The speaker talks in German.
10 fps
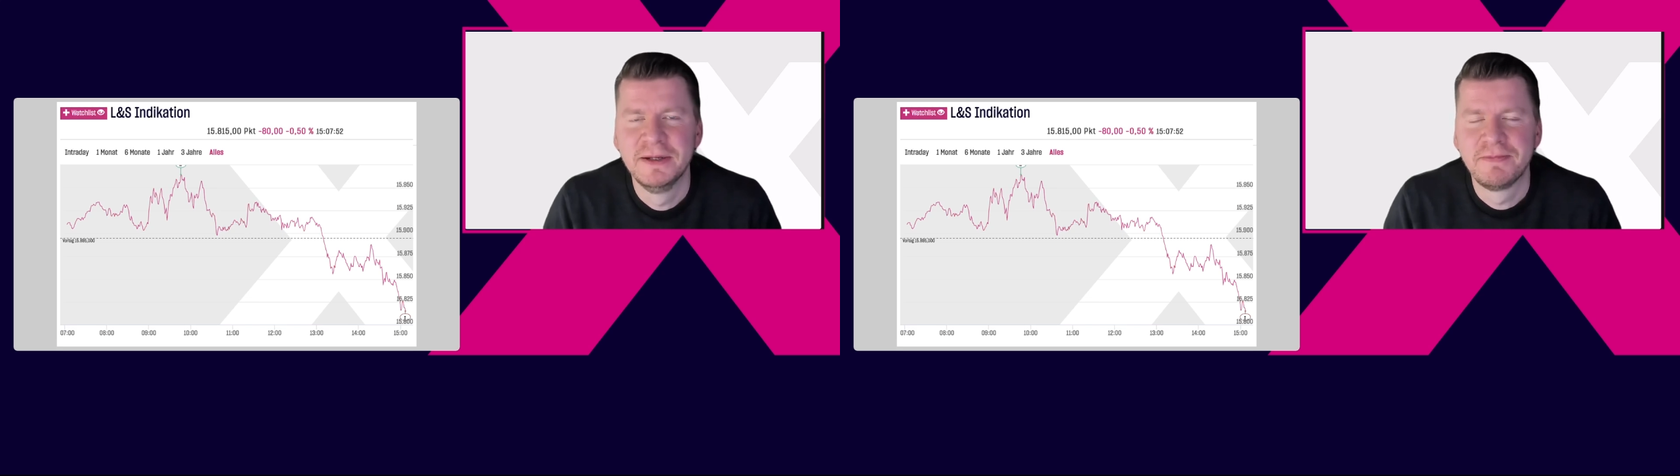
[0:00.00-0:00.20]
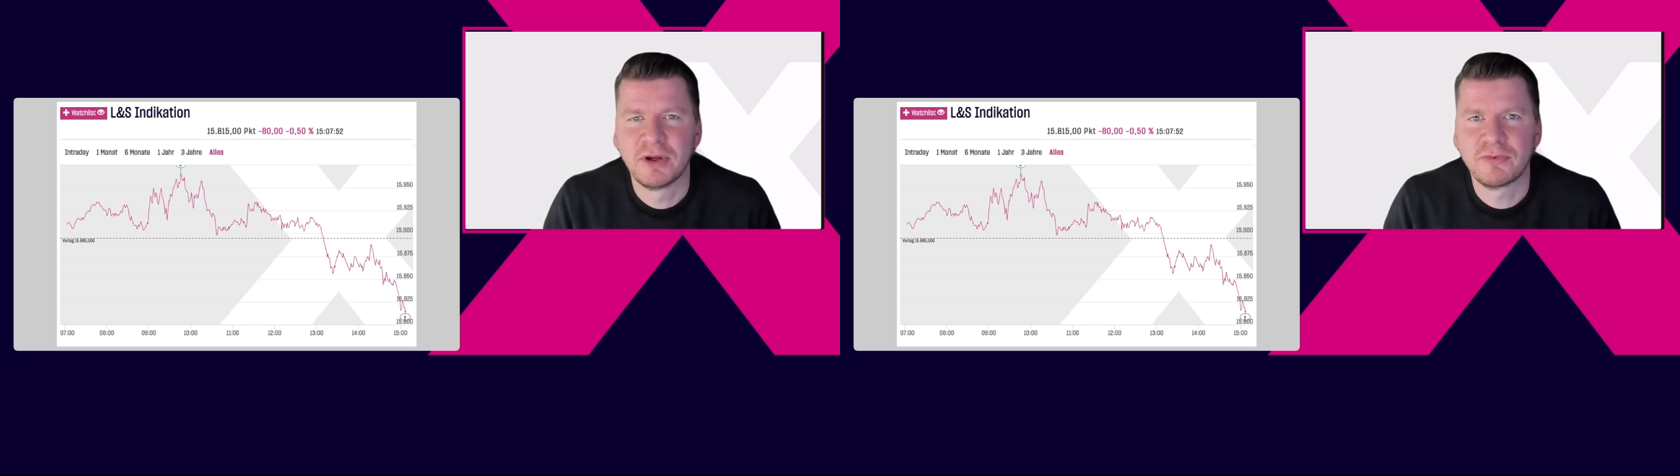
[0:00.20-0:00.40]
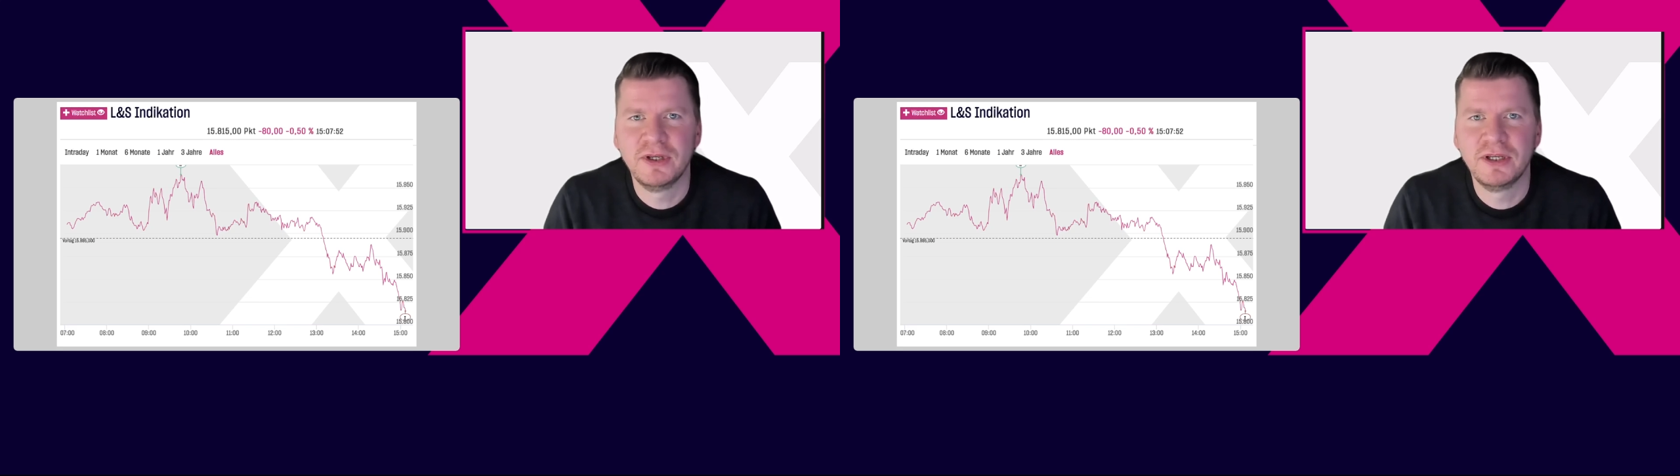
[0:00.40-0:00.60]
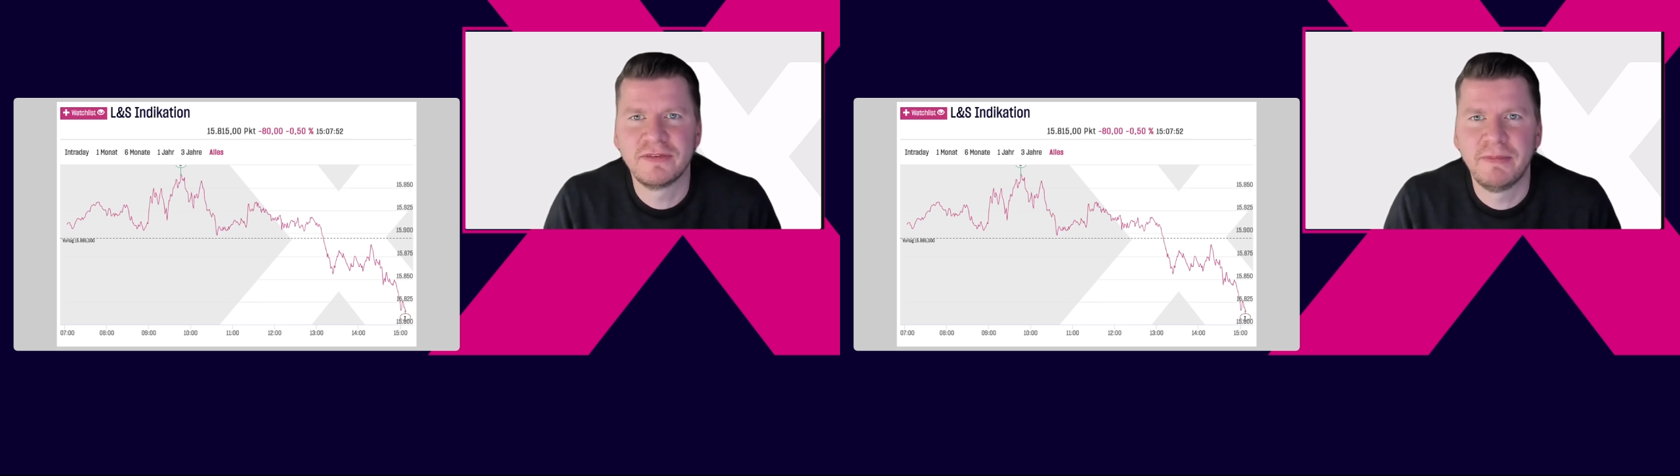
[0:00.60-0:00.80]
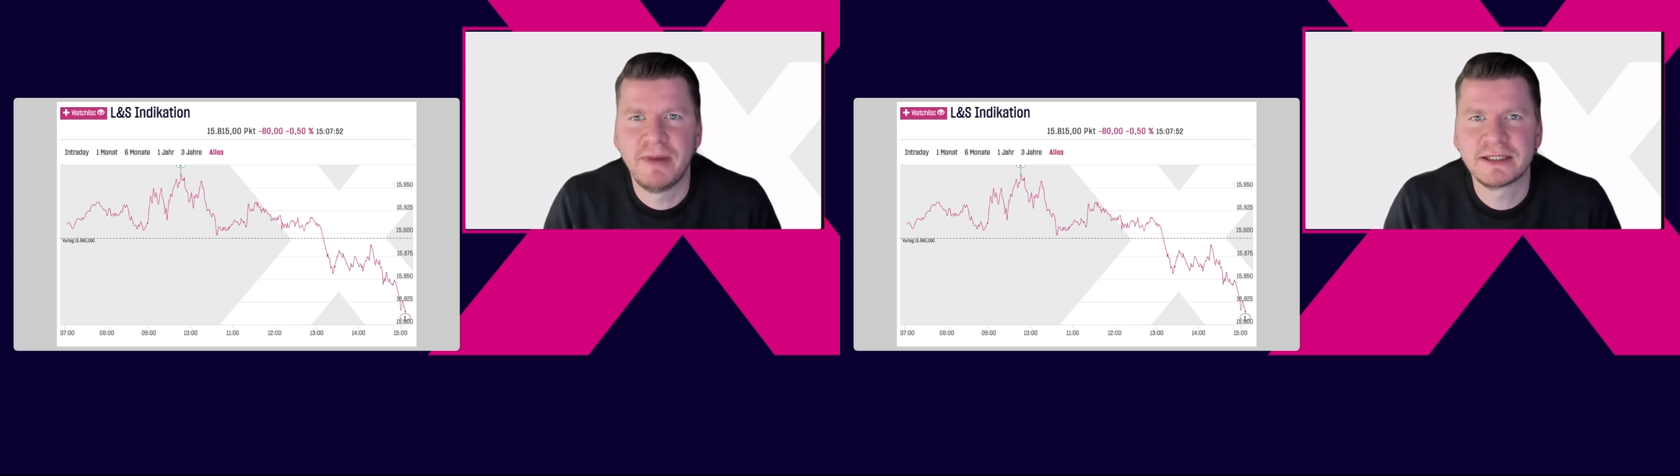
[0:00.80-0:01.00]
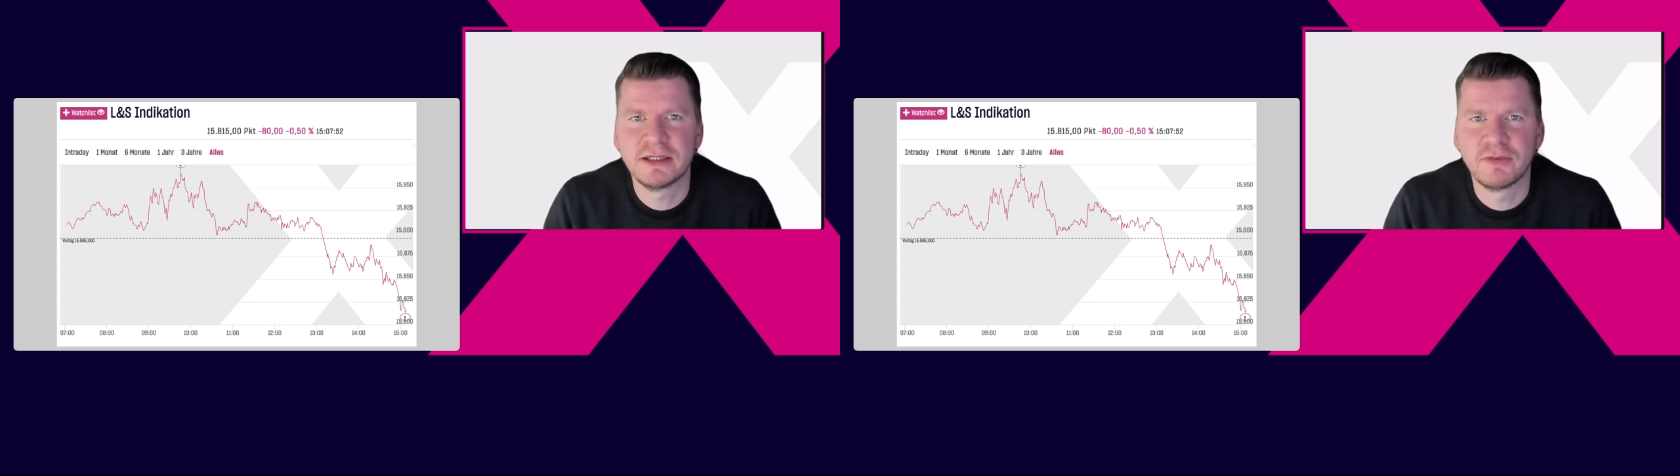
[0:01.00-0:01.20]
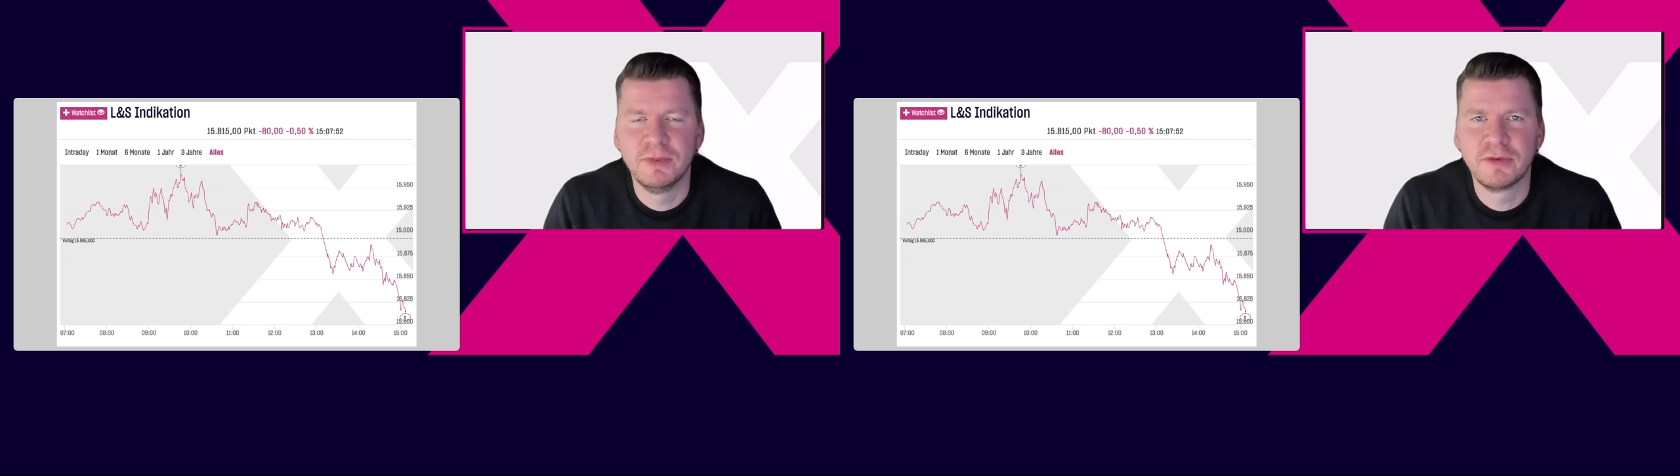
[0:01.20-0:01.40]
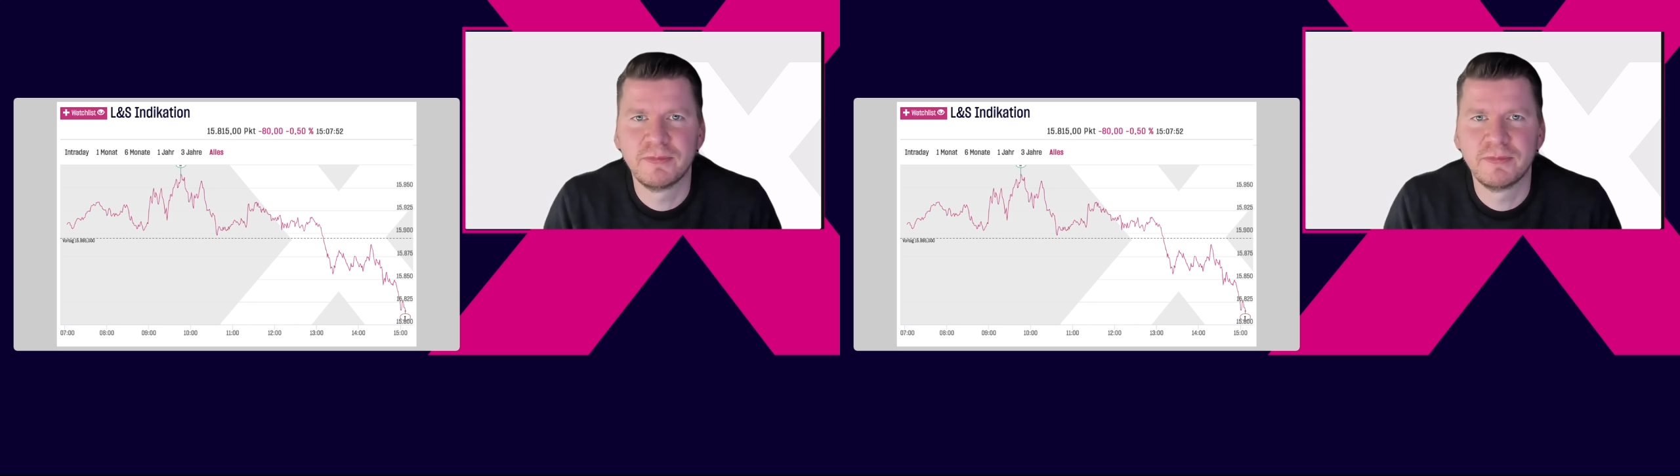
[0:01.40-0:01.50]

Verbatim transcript: Daraufhin ist der Markt jetzt zumindest